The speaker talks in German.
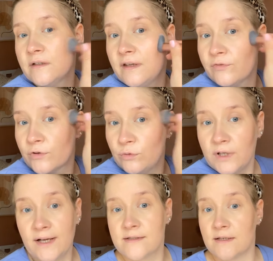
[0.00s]
Der von
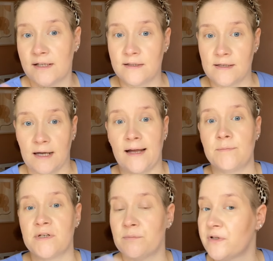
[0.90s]
Huda, also da geht ihr
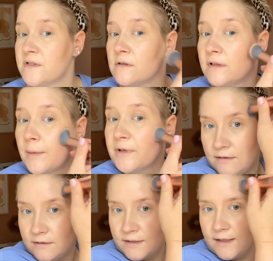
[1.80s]
rein mit dem Pinsel und habt
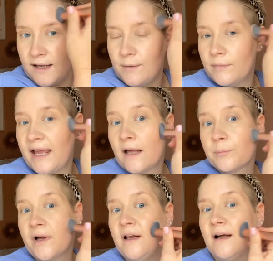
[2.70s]
gleich den halben
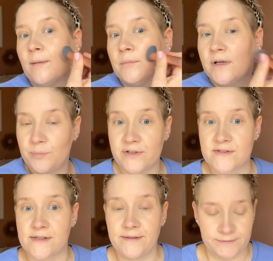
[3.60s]
Erdball am
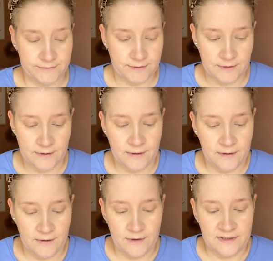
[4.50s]
Pinsel.
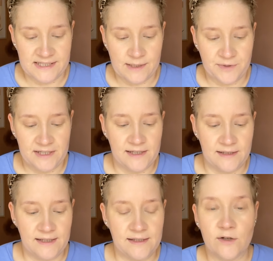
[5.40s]
Das habt ihr hier
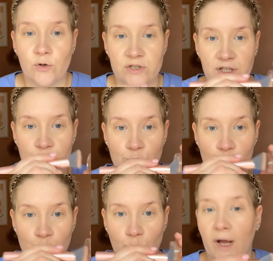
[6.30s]
nicht. Hier könnt ihr richtig so
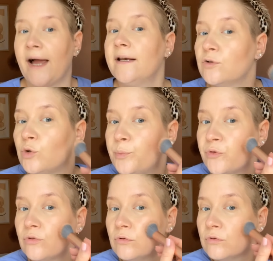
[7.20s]
schön
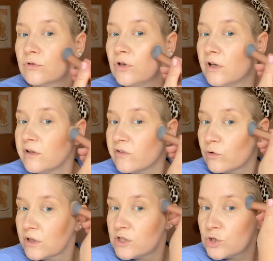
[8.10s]
reindüpsen und könnt das
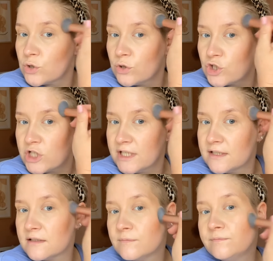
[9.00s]
so richtig schön
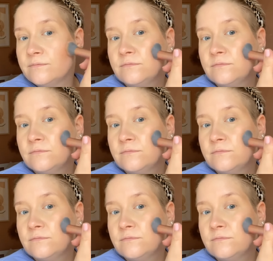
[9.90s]
schichten.